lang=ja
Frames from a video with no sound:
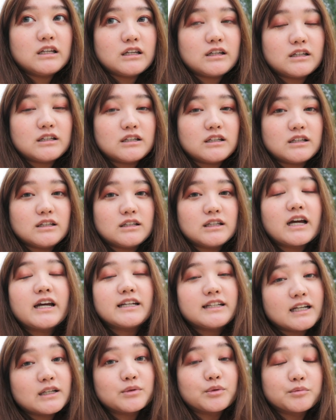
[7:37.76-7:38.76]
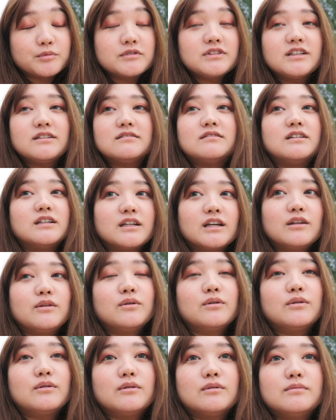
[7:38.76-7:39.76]
いきたいなと思ってるんだけ
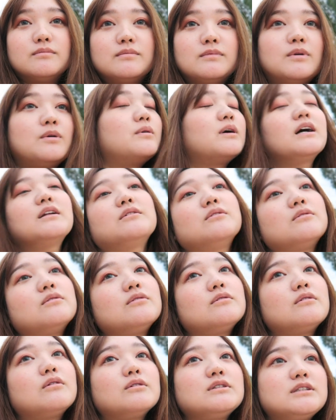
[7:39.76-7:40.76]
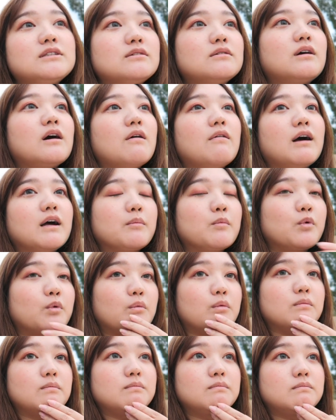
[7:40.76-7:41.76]
ど他のお家とかは
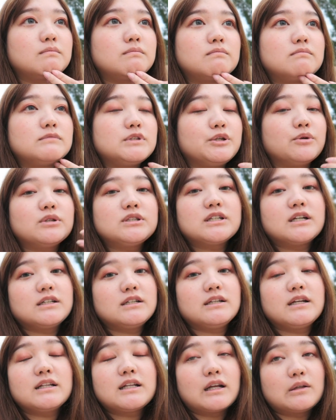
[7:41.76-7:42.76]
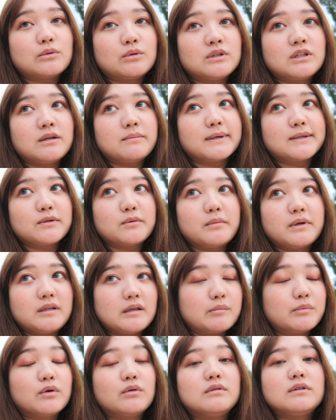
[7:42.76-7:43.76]
もう業者にね頼んでまとめ
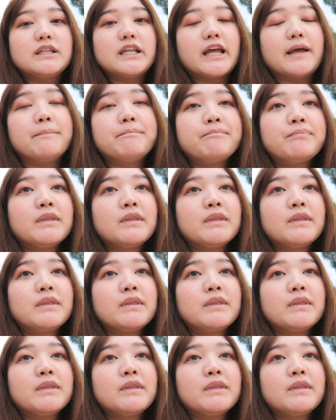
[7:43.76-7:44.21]
てボンって